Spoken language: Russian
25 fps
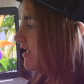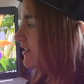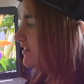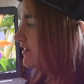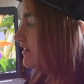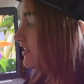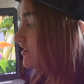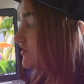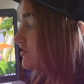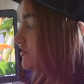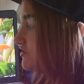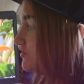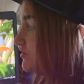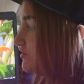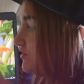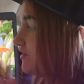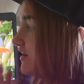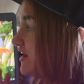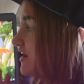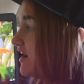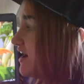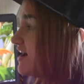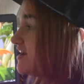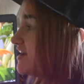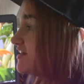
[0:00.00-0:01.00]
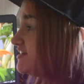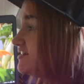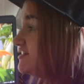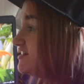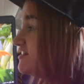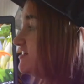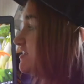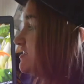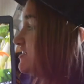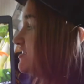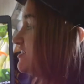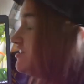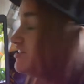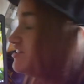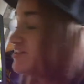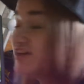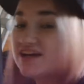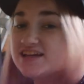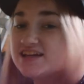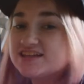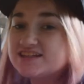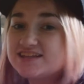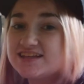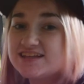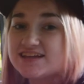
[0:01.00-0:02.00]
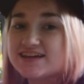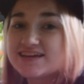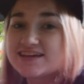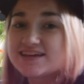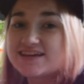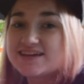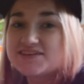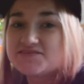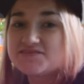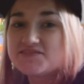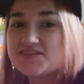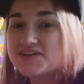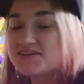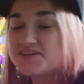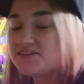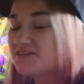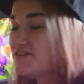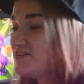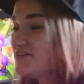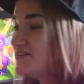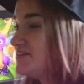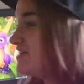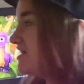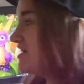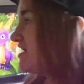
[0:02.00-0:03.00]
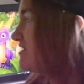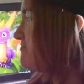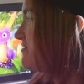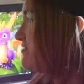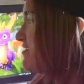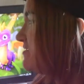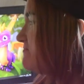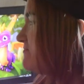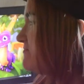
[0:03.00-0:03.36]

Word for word: Так что, а сейчас, дорогие мои друзья, мы